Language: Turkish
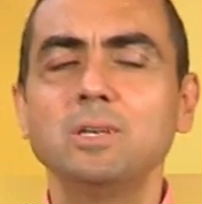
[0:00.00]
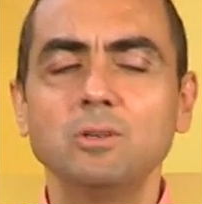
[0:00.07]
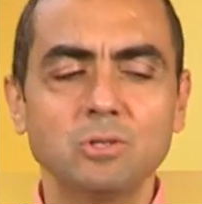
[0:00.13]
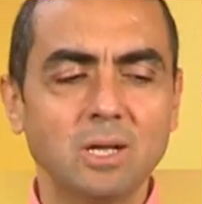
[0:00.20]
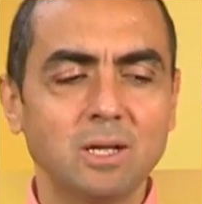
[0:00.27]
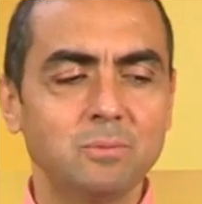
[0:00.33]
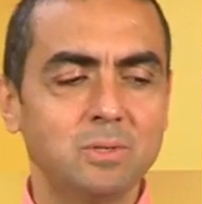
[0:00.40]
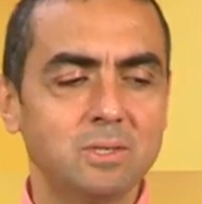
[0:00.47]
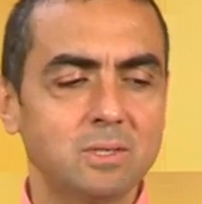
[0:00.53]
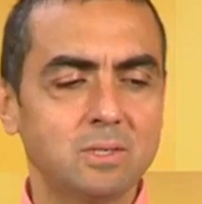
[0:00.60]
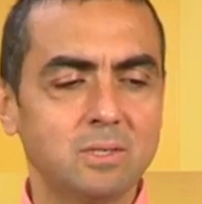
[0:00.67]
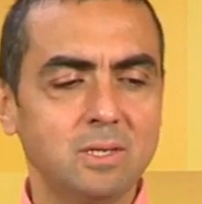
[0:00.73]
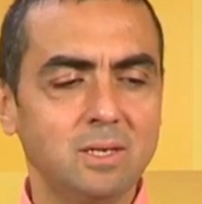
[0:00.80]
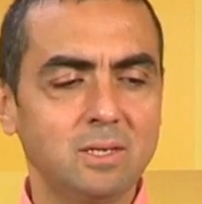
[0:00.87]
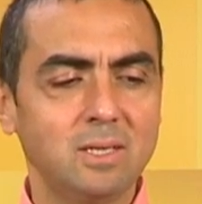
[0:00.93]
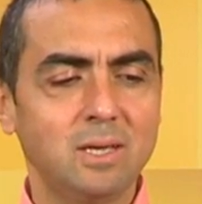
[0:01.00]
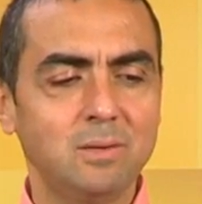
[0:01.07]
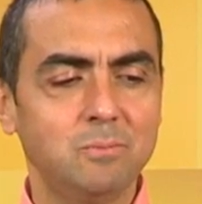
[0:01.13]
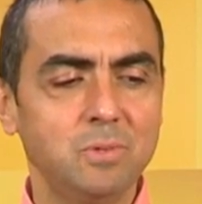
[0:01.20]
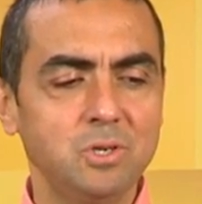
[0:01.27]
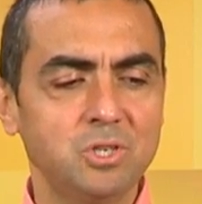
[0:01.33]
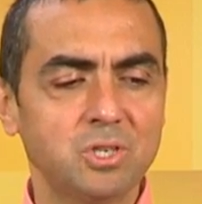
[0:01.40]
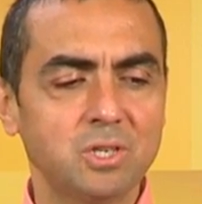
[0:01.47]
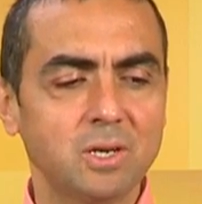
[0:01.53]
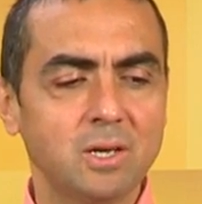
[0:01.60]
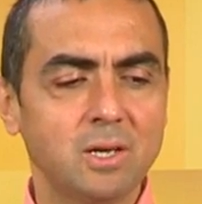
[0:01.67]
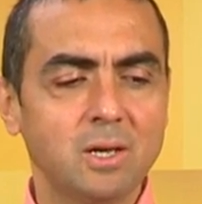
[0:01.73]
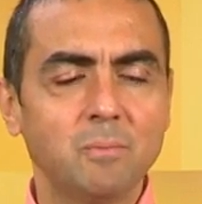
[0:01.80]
Ne güzel bir nickname'miş.